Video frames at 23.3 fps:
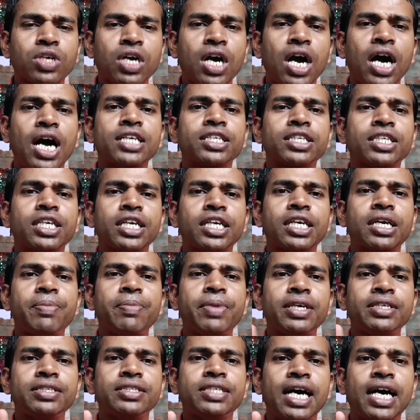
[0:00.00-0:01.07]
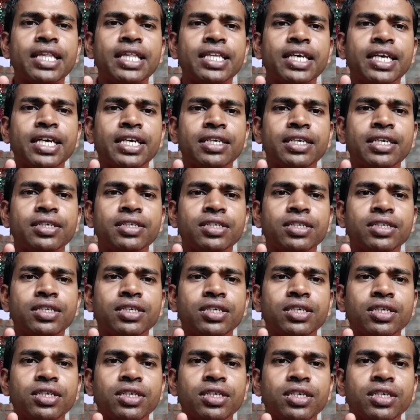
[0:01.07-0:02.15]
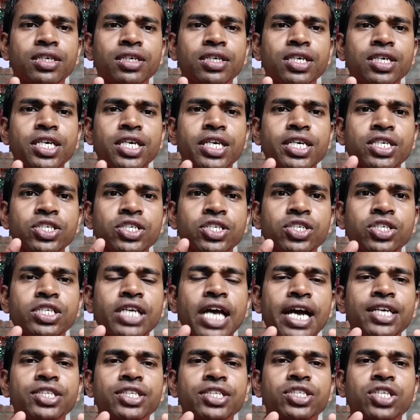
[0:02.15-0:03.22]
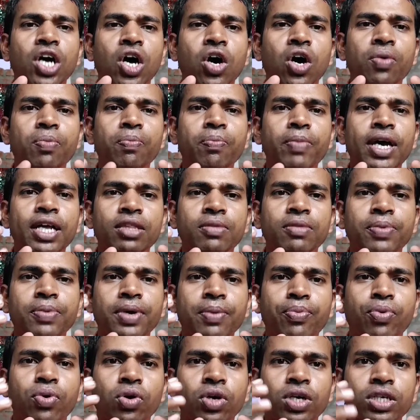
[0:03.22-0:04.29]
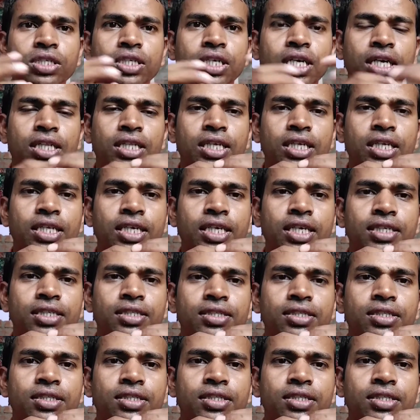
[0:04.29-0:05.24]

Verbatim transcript: ख़ास करके मैं ज़्यादा साइंस और मैथ पे फोकस करता था